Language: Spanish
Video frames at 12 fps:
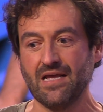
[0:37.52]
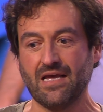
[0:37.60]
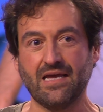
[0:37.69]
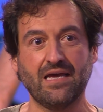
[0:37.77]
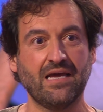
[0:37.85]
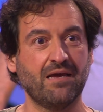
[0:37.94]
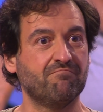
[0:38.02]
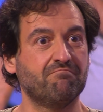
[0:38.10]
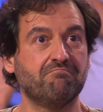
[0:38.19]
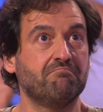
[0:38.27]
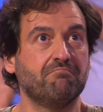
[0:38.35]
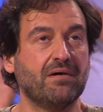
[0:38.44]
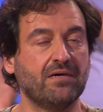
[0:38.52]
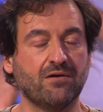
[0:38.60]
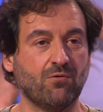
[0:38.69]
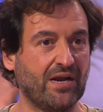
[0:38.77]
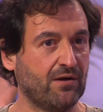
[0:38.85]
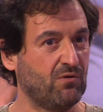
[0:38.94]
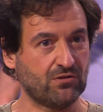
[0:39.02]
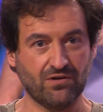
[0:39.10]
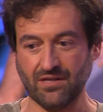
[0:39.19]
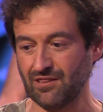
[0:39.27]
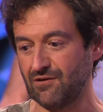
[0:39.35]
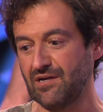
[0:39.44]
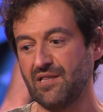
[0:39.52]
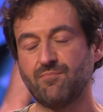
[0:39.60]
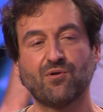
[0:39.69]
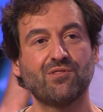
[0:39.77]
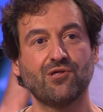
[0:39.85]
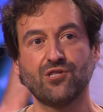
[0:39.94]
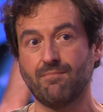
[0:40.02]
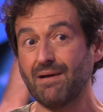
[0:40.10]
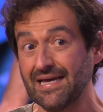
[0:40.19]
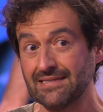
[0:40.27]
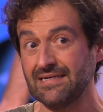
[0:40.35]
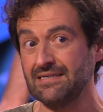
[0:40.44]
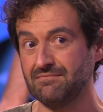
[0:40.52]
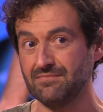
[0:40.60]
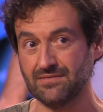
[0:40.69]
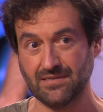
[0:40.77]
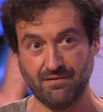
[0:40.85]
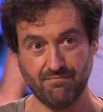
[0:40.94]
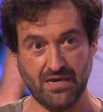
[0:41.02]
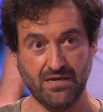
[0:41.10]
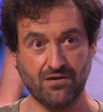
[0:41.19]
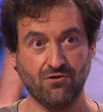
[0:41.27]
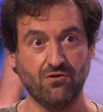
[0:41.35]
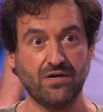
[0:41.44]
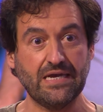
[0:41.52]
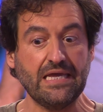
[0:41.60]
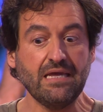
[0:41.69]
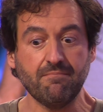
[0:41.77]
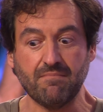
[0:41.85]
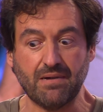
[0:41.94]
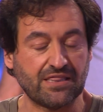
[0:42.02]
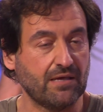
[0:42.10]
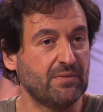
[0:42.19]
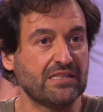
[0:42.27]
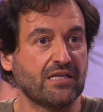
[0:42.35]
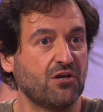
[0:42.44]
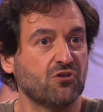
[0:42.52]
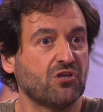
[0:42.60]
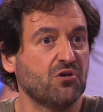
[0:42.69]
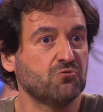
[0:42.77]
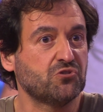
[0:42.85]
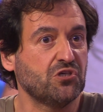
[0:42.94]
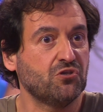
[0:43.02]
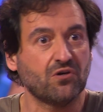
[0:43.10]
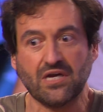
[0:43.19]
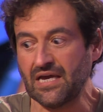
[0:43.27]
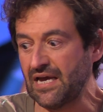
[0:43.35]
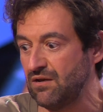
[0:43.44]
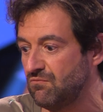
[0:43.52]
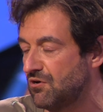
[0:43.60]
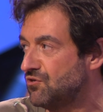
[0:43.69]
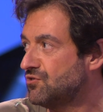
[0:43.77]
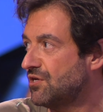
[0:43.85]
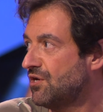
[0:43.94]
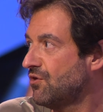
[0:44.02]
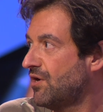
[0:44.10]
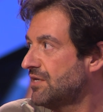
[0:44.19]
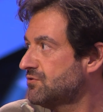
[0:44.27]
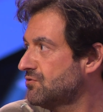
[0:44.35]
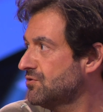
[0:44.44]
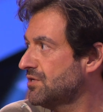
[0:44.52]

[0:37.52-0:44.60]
eh, Guanajuato es zona de producción de plata en, México y el cementerio está en un sitio que hay un contenido alto